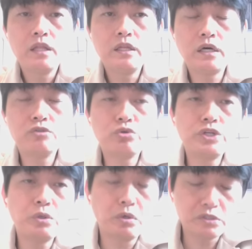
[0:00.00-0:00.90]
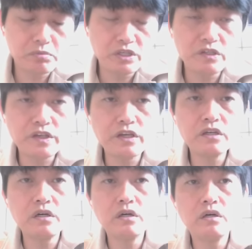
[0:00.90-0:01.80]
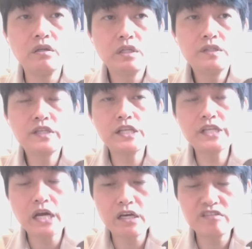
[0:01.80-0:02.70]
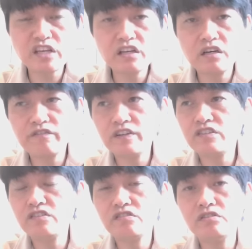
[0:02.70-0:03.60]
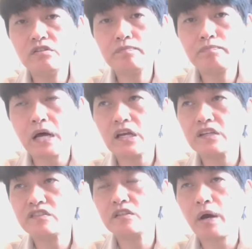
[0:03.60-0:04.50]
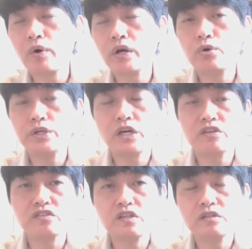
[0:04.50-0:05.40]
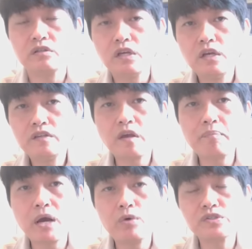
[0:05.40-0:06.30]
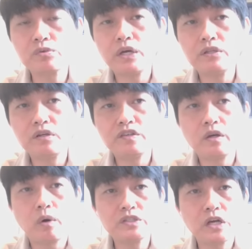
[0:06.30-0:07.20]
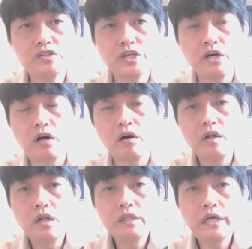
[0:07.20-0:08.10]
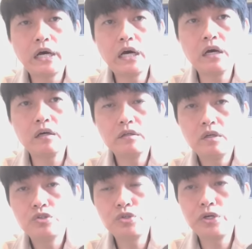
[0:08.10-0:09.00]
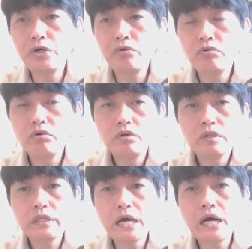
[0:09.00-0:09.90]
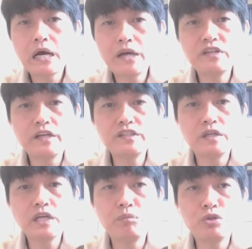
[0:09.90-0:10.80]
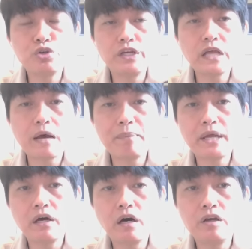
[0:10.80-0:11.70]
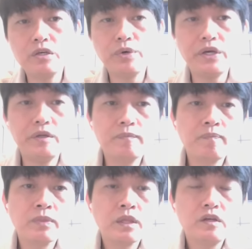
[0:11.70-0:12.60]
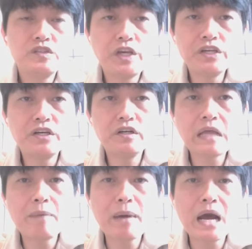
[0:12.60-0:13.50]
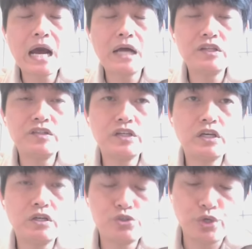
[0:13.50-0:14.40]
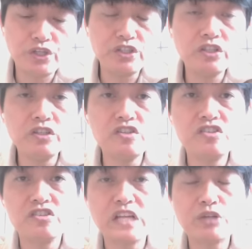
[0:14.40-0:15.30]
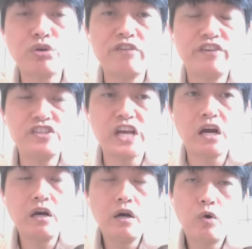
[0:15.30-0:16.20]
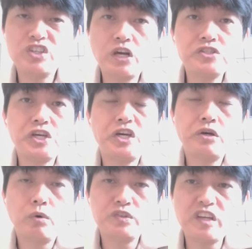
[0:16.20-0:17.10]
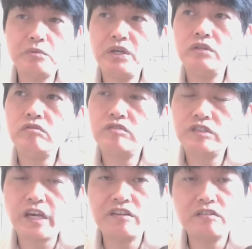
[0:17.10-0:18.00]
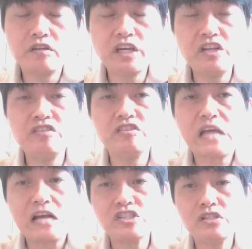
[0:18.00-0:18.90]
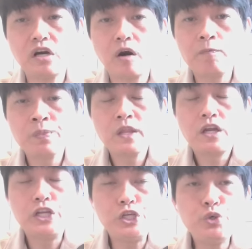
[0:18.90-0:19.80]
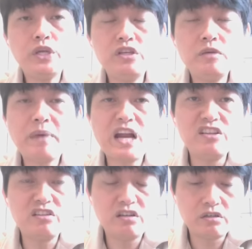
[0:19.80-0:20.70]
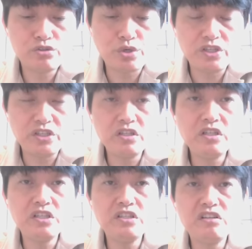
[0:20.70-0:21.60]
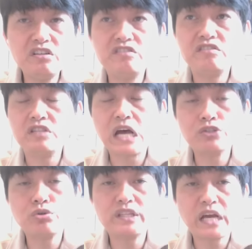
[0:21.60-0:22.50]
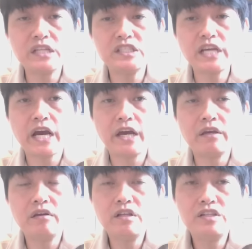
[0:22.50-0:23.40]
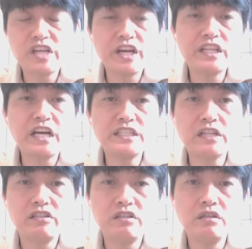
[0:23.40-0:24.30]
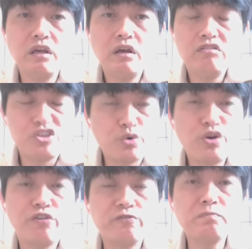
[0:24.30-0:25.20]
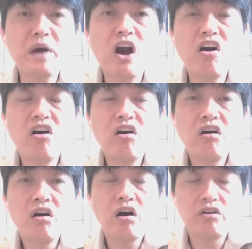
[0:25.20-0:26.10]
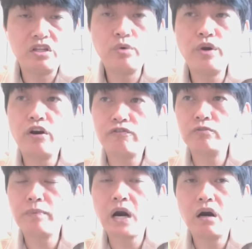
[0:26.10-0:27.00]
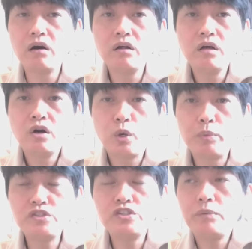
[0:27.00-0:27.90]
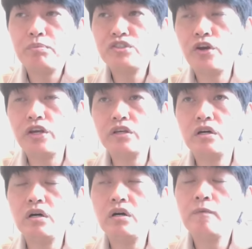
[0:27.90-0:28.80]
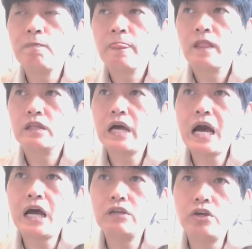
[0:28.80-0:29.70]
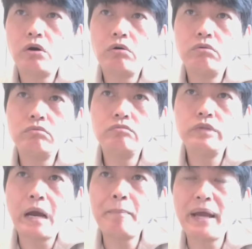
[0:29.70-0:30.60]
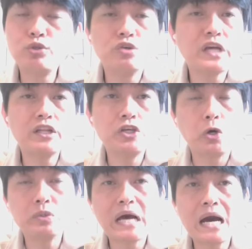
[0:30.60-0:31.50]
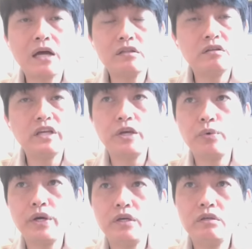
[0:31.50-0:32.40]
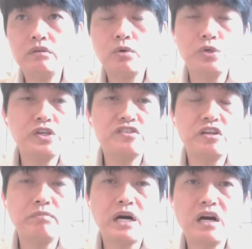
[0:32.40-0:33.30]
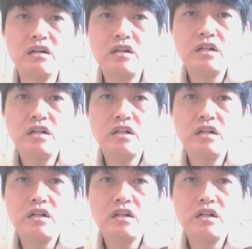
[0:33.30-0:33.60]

那昨天我是不是以这个？参加了三个分析师，把他四百万亏掉，只剩三百五十万的这个王小姐哈，她最后她还是来参加我们的全垒打班啊，因为这个她把她的这个血淋淋的日子拿出来分享。王小姐，我在这边再给你一次打气啊，你愿意把你的血淋淋的例子拿出来摊下来讲给大家听，你会有福报，哦，你会有福报。我们之前不是有一个她有。两百多张的友达的那一位郭先生吗？